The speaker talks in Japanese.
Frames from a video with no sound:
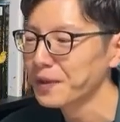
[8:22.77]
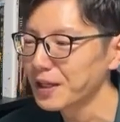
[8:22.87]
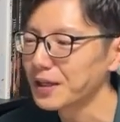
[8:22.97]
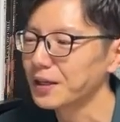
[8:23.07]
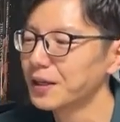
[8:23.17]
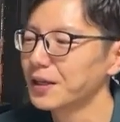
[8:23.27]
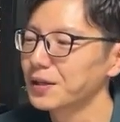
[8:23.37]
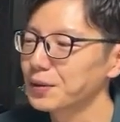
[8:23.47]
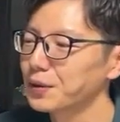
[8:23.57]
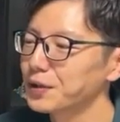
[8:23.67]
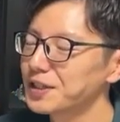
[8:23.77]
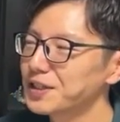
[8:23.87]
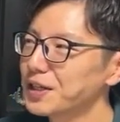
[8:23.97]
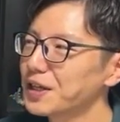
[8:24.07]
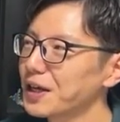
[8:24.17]
で、えーと、
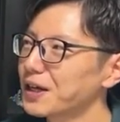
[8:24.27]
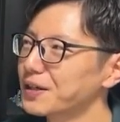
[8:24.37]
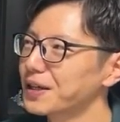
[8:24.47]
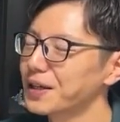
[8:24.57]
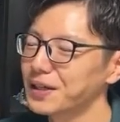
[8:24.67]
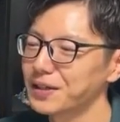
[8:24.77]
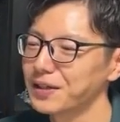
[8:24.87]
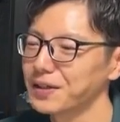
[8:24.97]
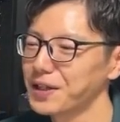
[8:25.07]
1年間、えー、